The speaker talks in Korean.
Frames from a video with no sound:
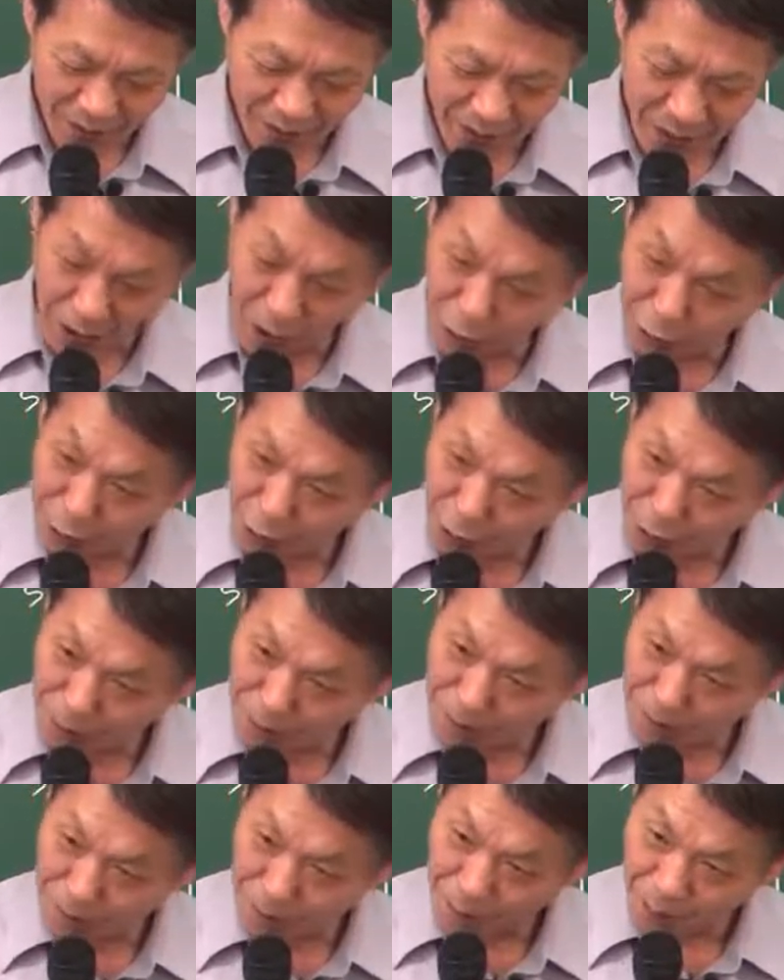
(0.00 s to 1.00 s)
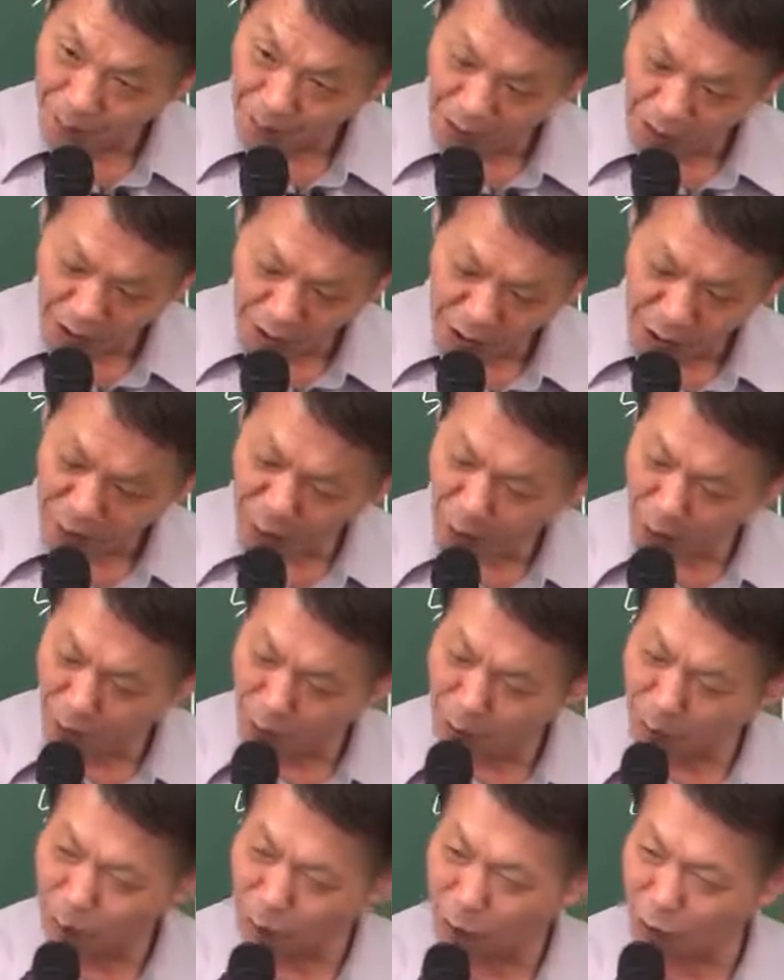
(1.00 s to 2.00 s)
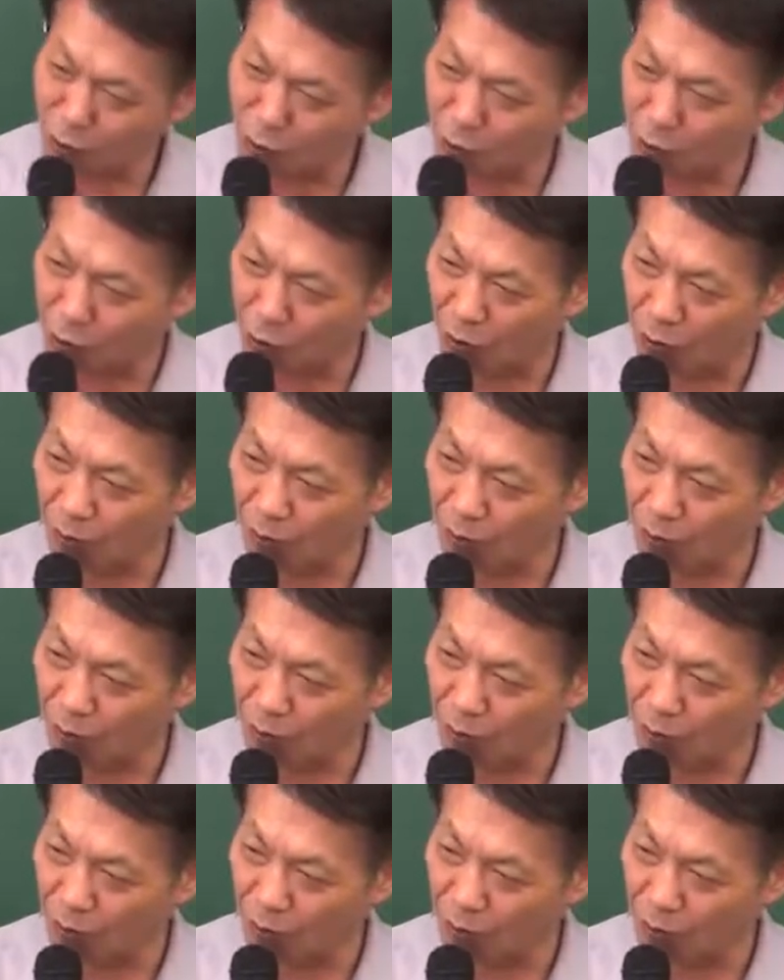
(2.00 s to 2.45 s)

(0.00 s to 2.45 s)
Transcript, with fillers: 읽었어요? 15번이 무슨 뜻이요?